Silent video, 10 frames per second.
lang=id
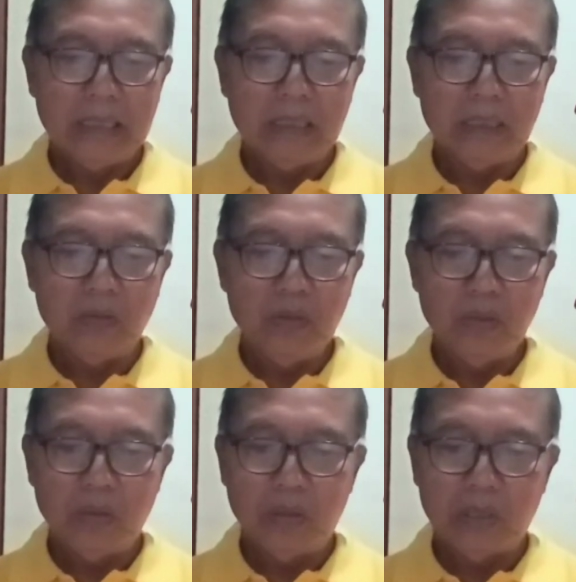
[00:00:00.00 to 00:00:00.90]

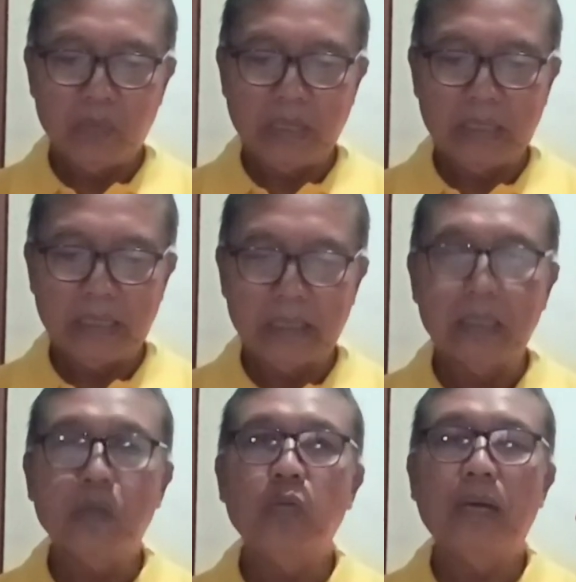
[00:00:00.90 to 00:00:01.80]
ditunjuk sebagai
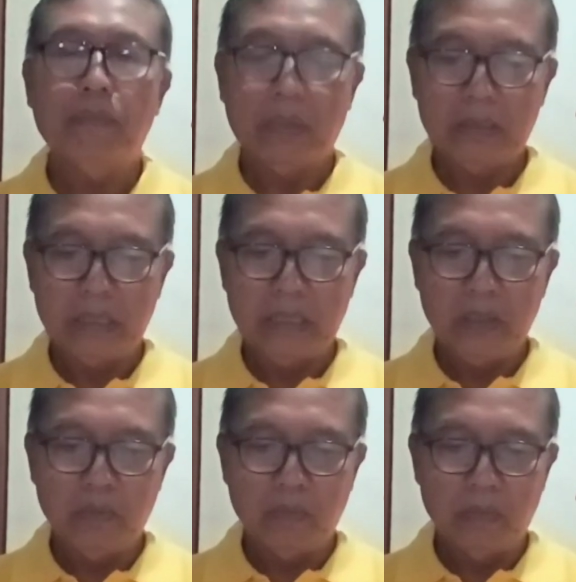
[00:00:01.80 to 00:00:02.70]
Ketua
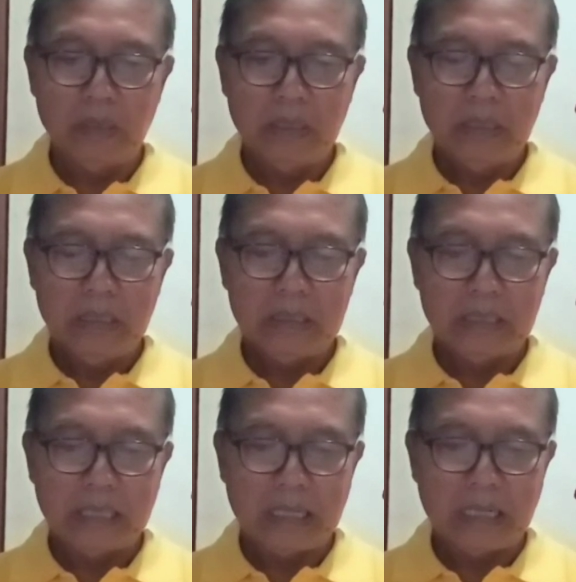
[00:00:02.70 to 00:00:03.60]
Presidium
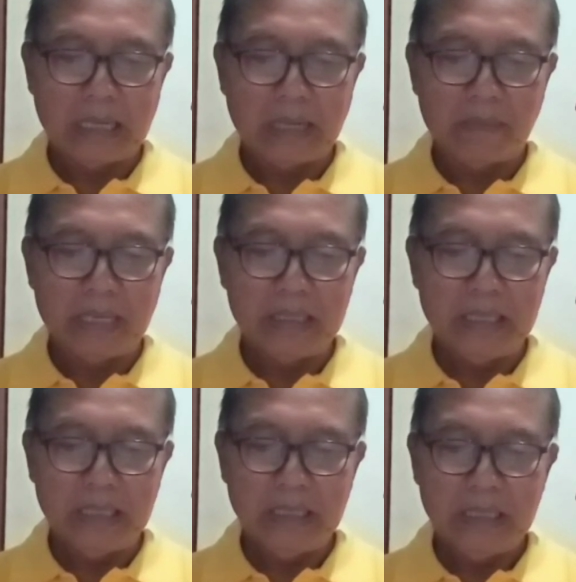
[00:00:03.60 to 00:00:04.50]
secara
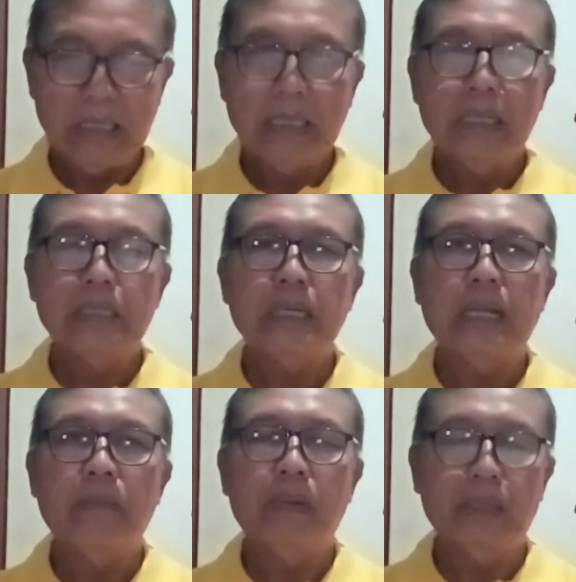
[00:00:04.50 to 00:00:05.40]
aklamasi
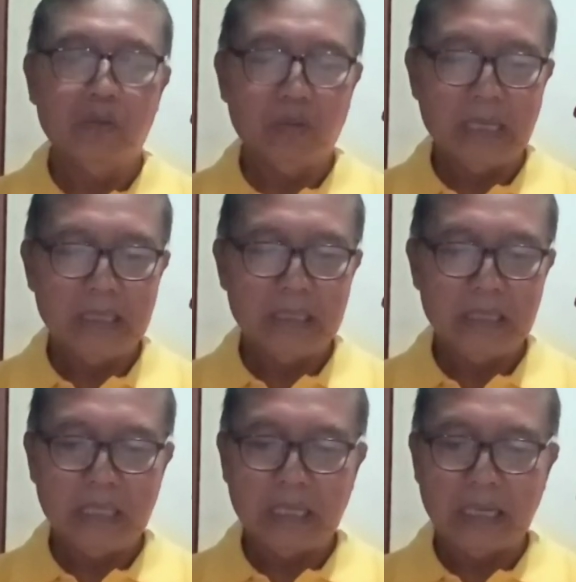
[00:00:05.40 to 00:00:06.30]
selama
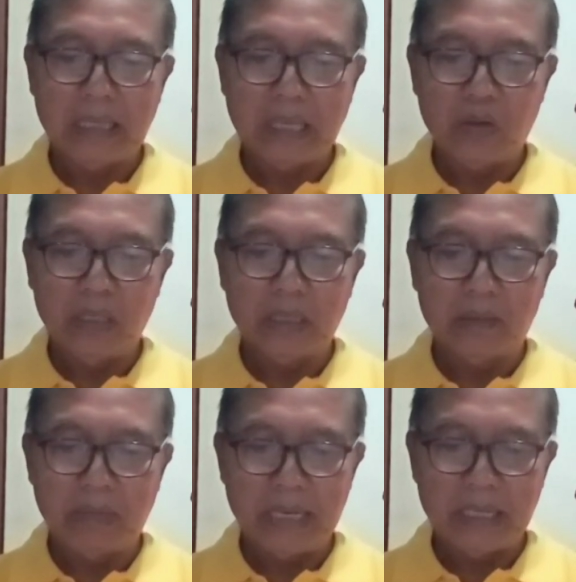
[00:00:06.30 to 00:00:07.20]
tugas tiga tahun ke
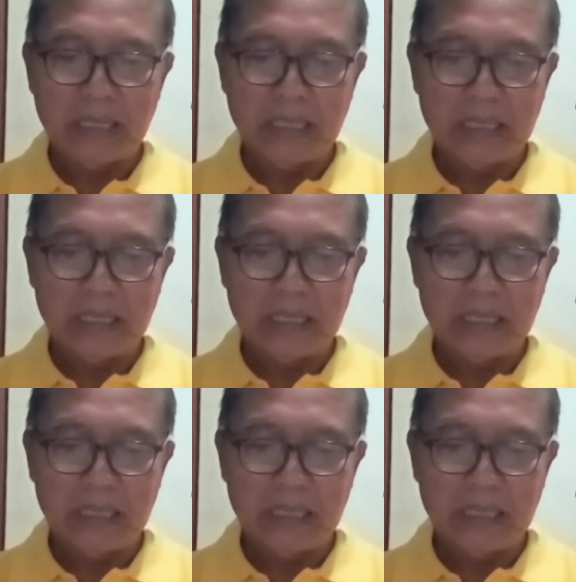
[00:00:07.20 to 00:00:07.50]
depan.